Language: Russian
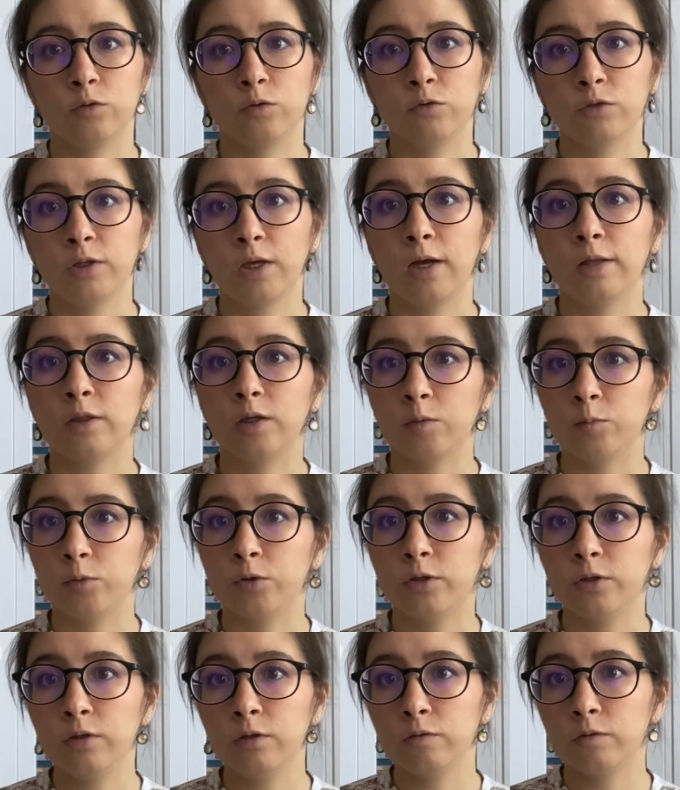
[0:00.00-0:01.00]
Но ну вот я
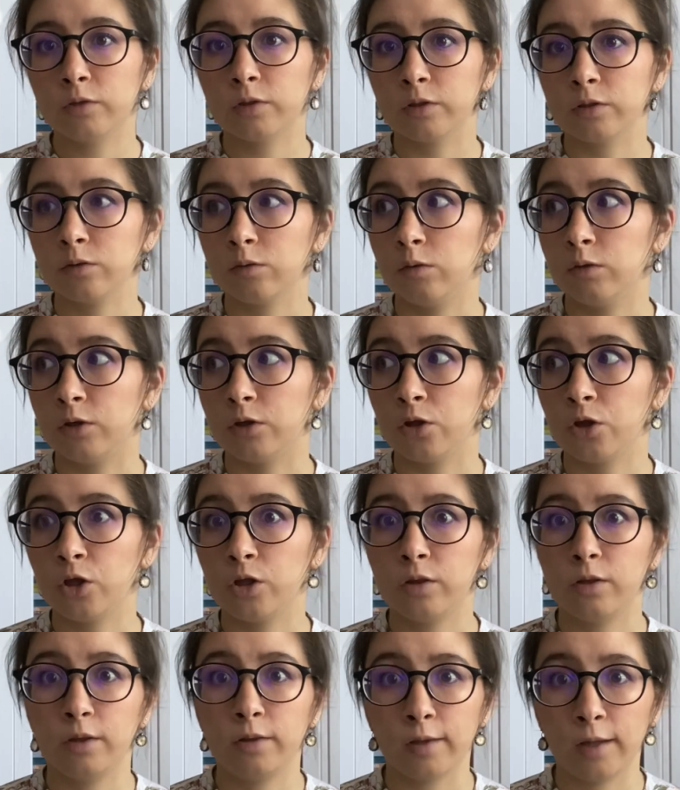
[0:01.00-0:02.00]
атрибутировала сколько?
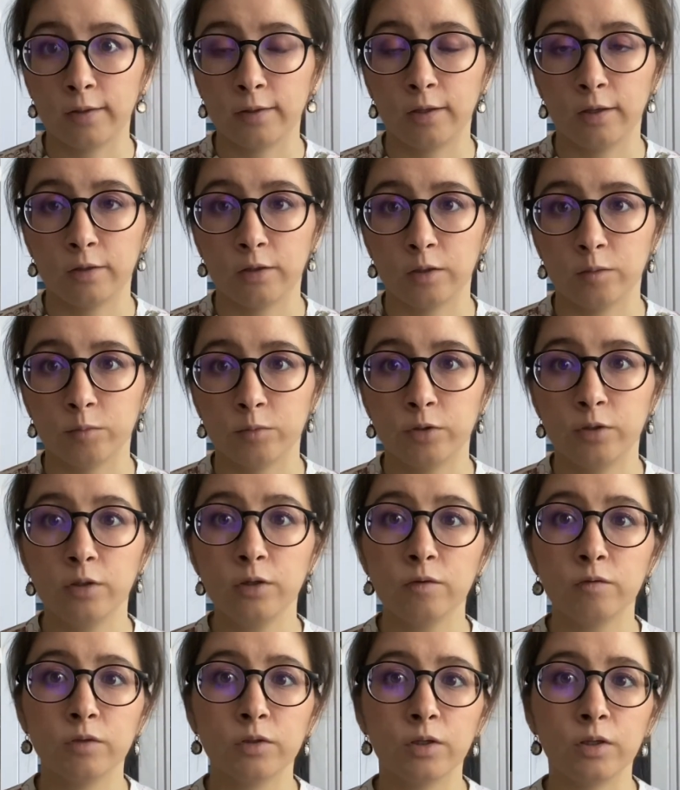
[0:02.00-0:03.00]
60 я
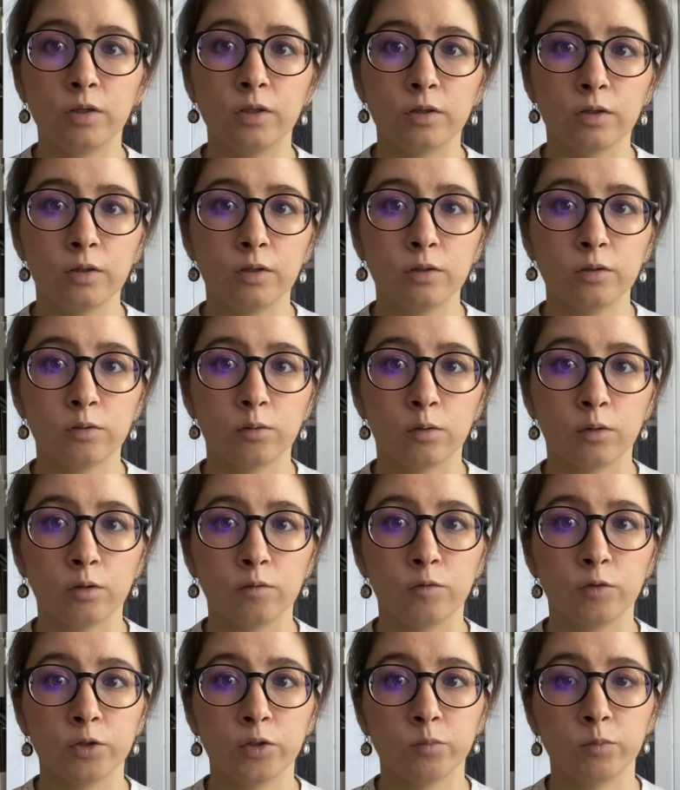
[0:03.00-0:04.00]
атрибутировала, из них
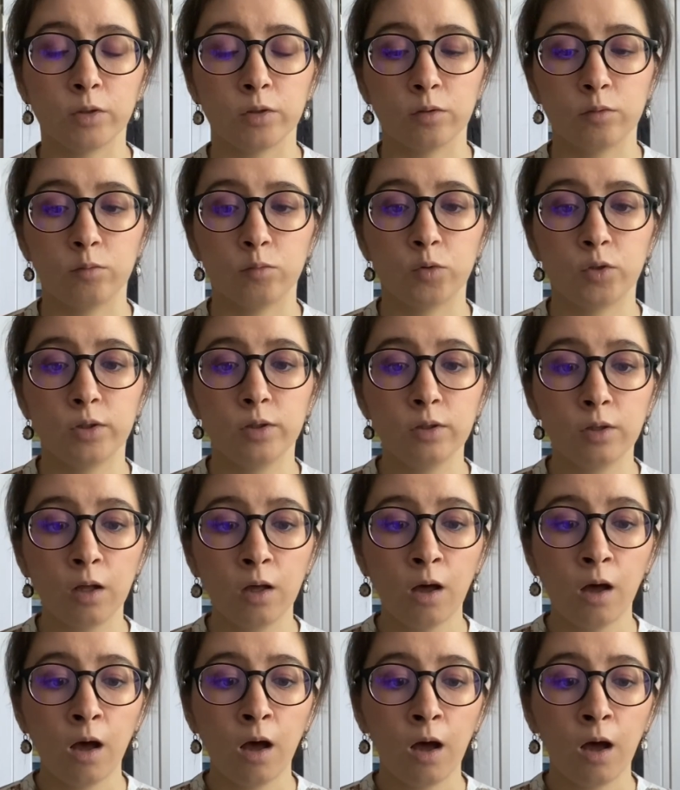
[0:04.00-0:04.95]
48 я загрузила.